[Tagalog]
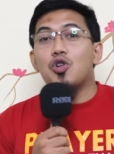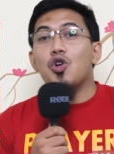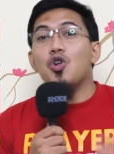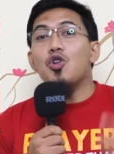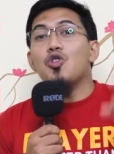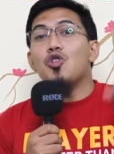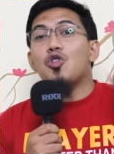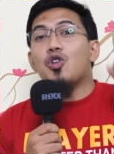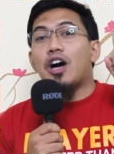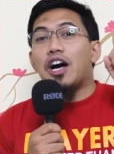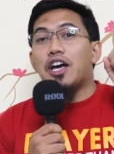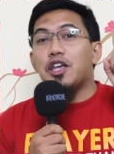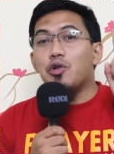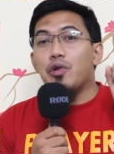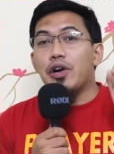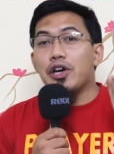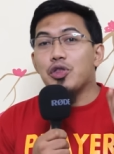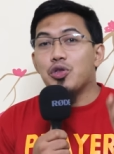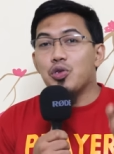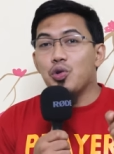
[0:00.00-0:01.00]
kung
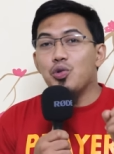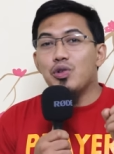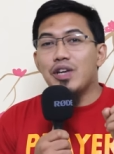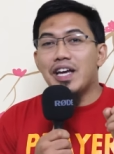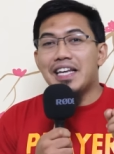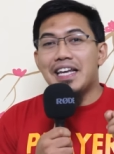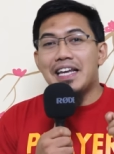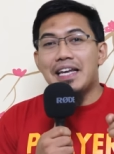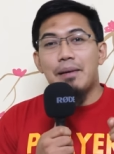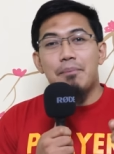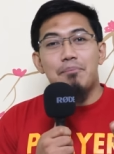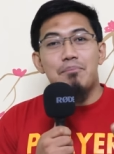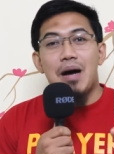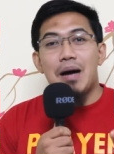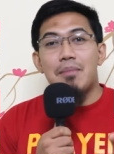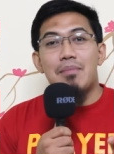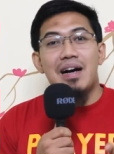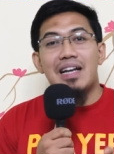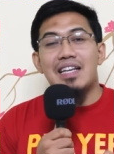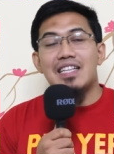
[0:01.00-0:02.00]
kayo ay tunay na
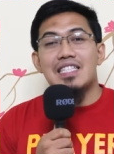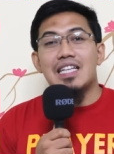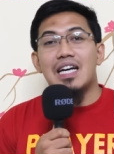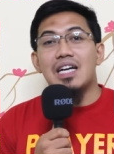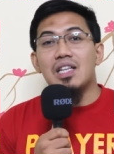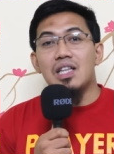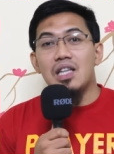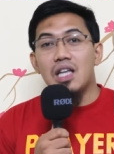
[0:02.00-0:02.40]
nagmamahal sa